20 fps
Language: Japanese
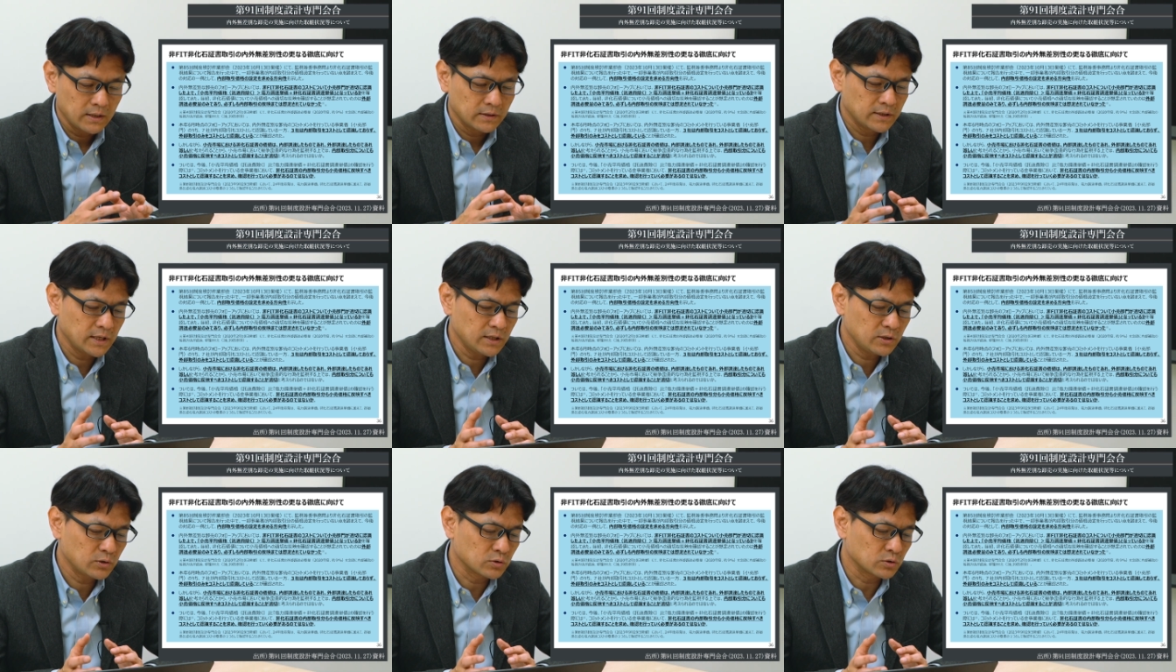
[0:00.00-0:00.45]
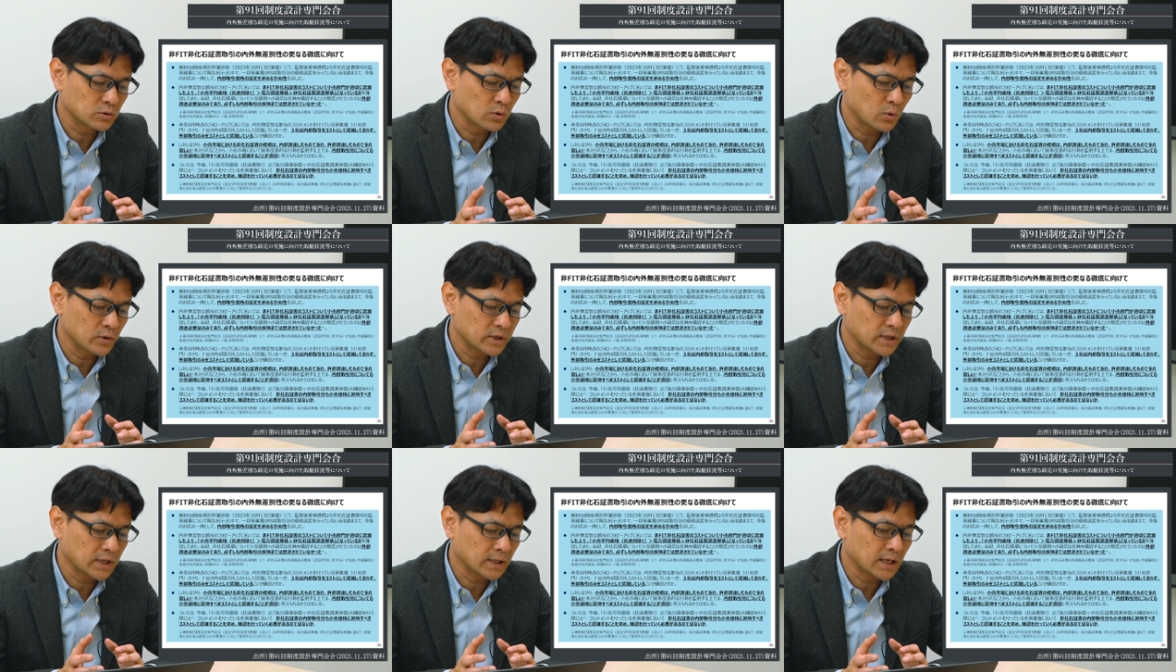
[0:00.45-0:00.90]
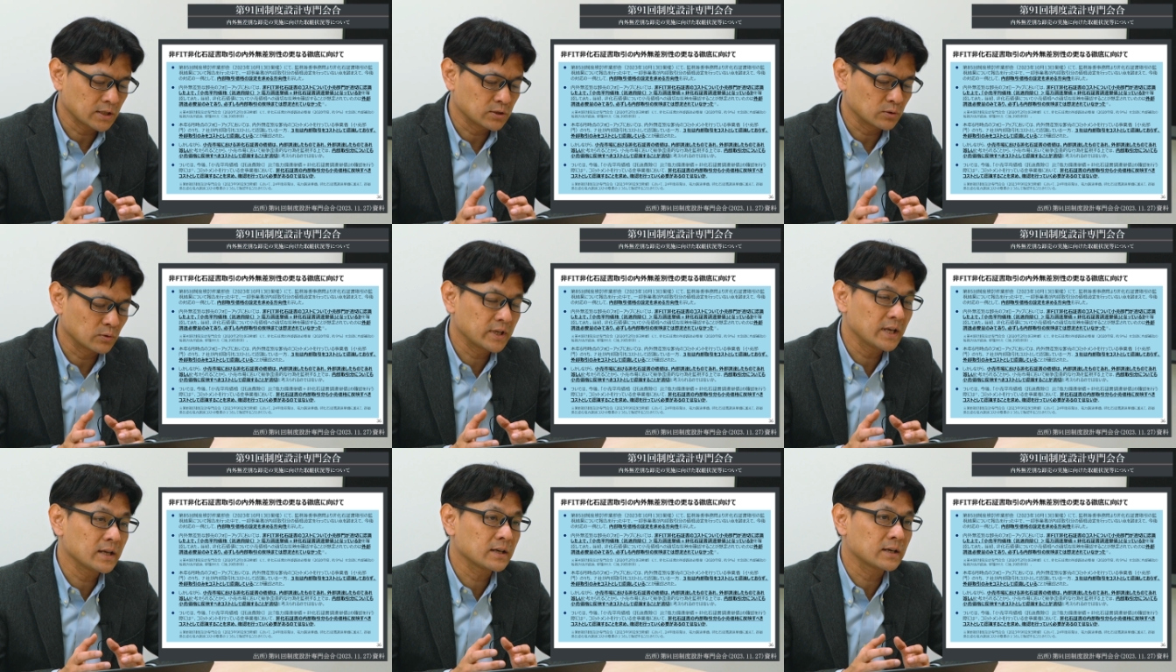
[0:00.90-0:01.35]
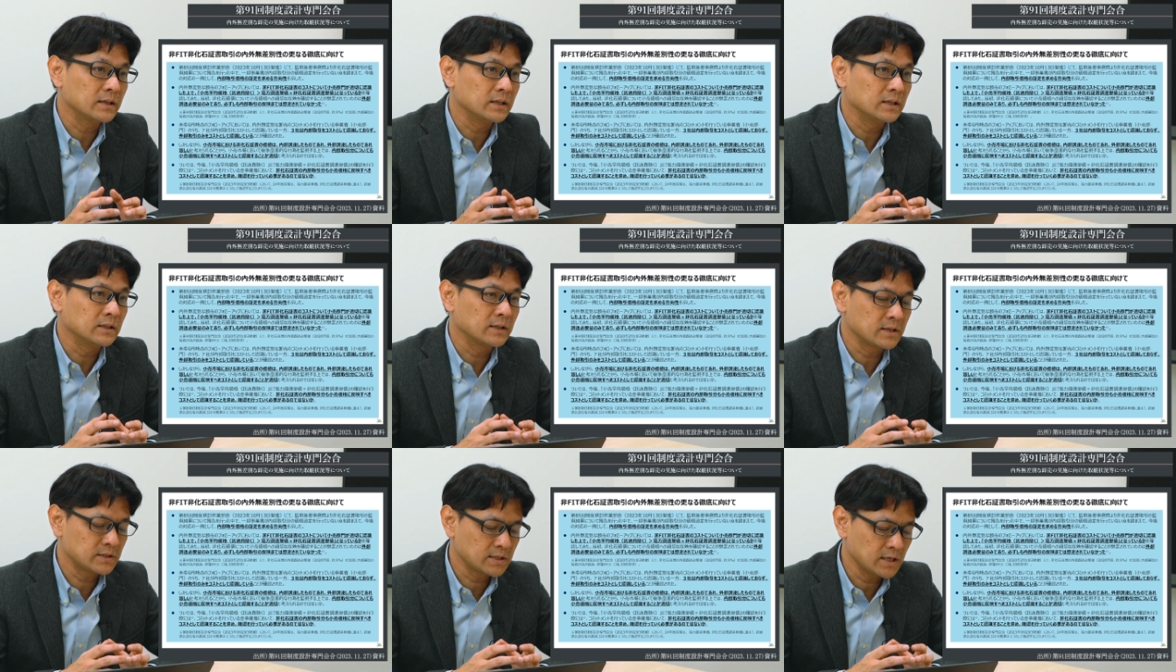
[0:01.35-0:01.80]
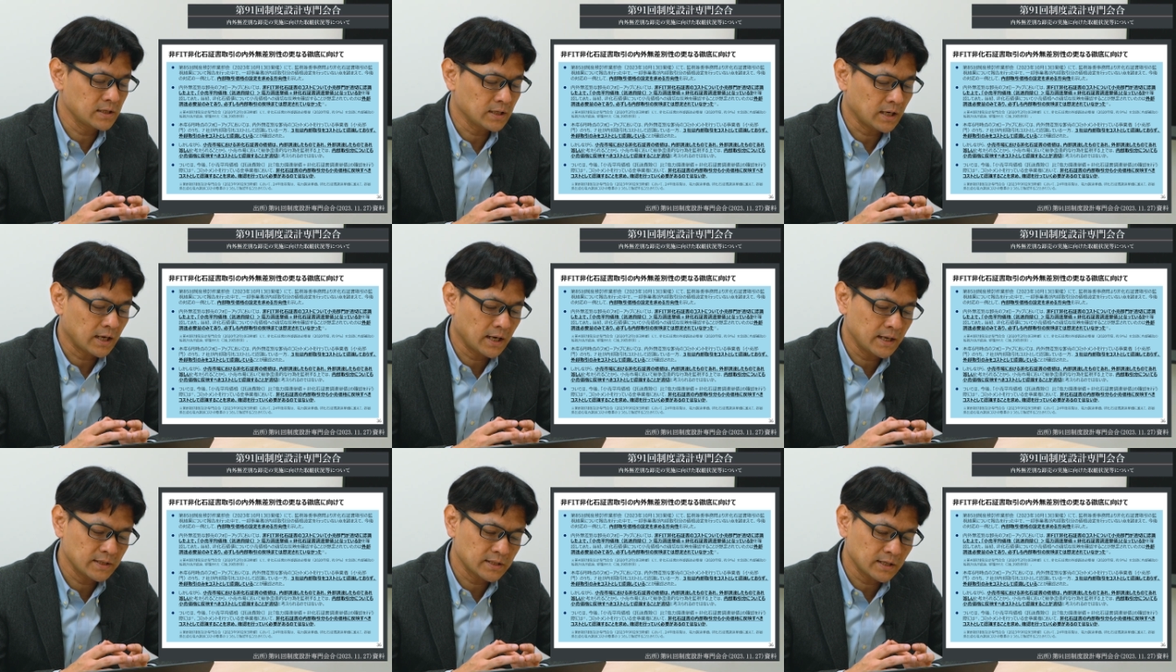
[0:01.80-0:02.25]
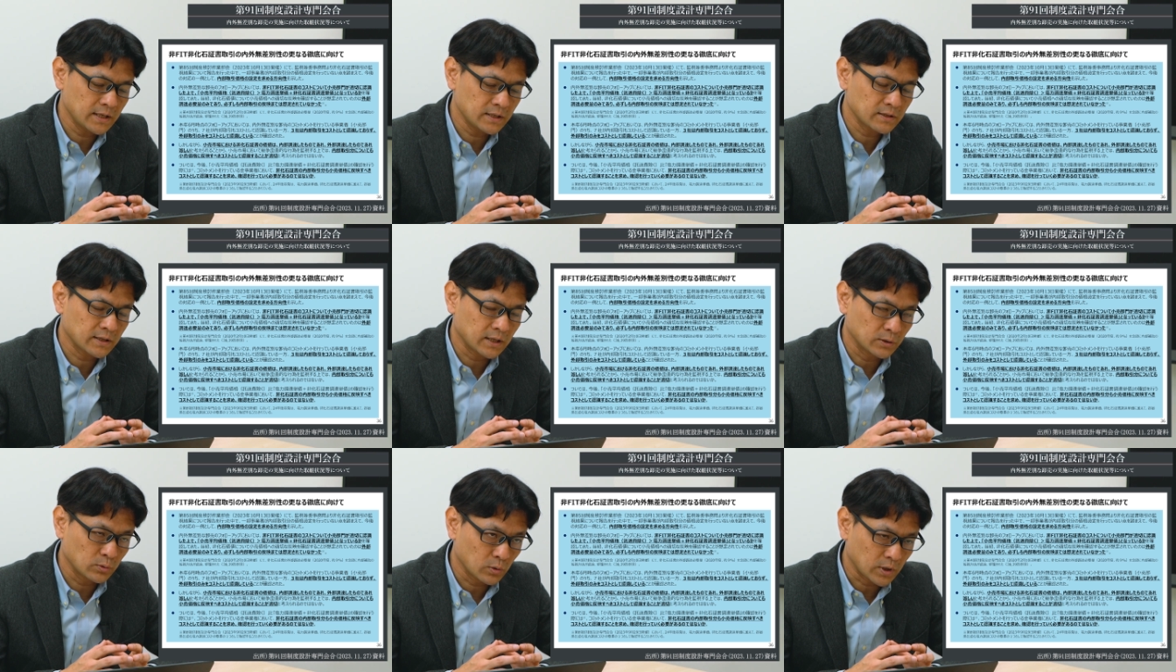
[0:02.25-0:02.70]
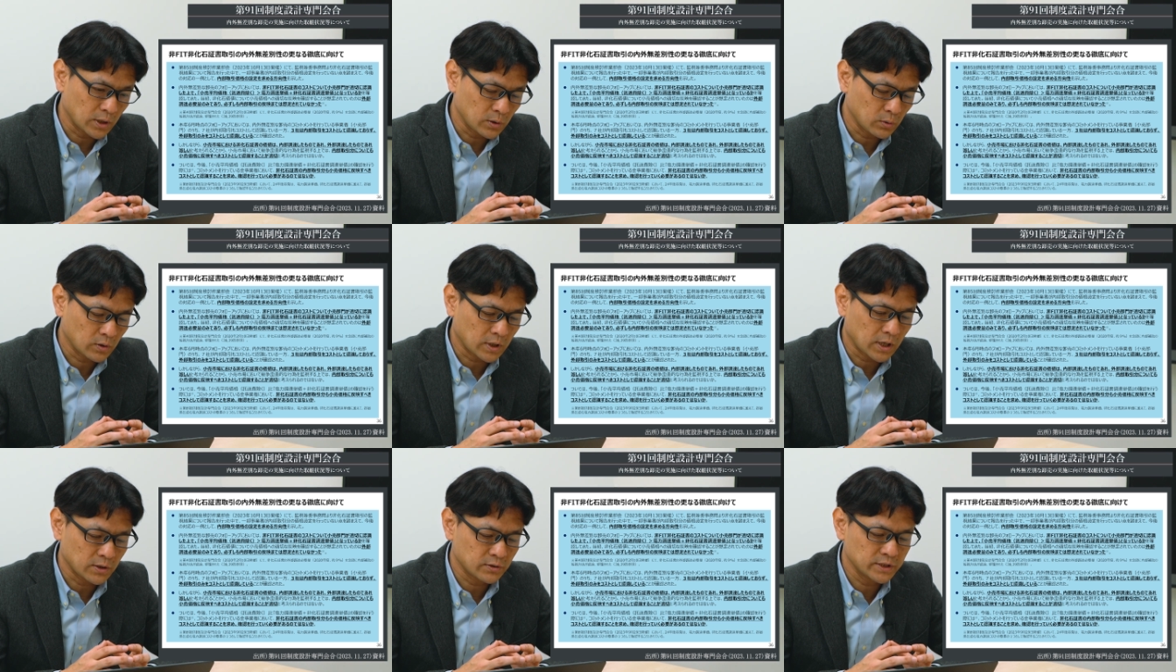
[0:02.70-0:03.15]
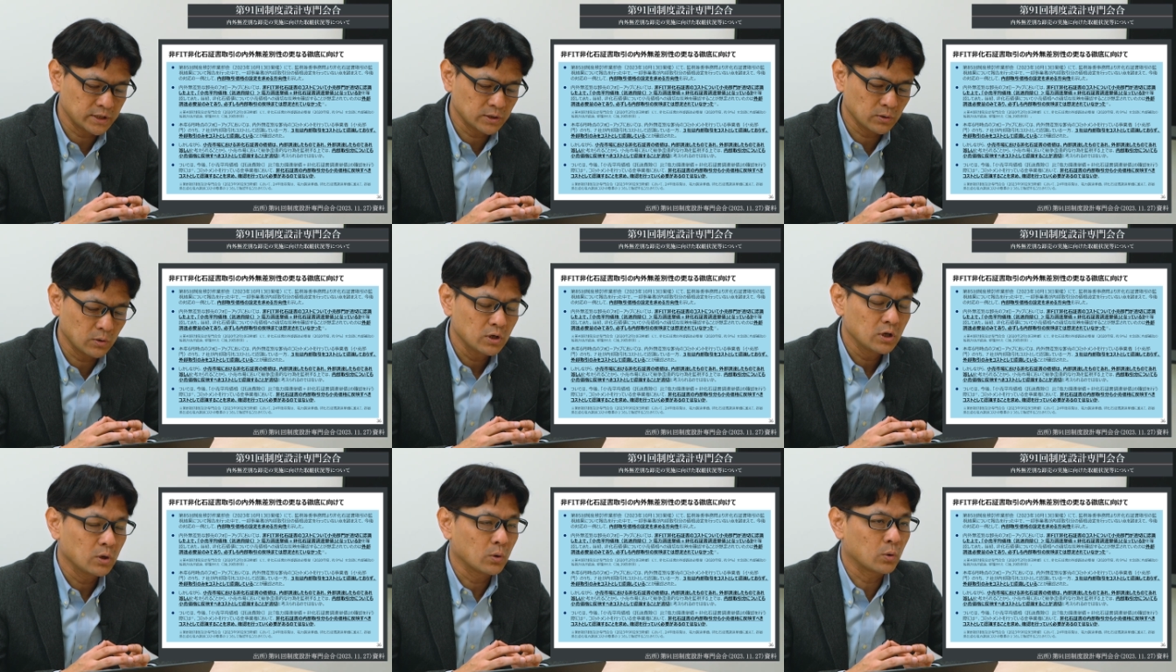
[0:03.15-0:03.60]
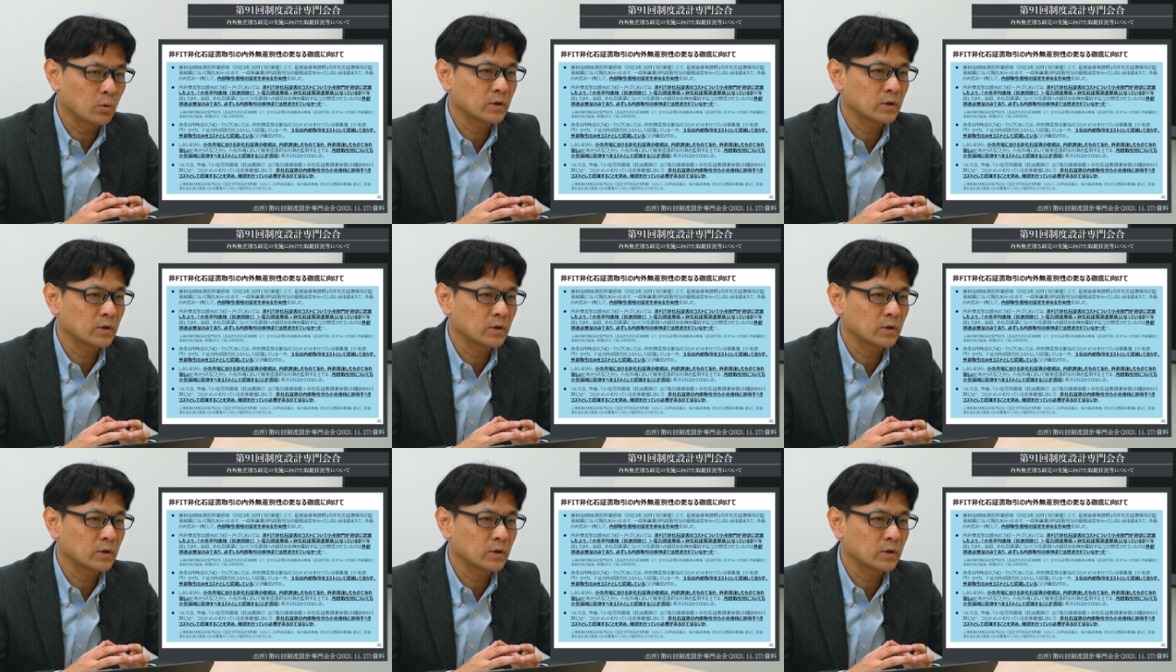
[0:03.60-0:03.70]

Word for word: 電力小売価格の原価に適正に反映されているかどうかの確認を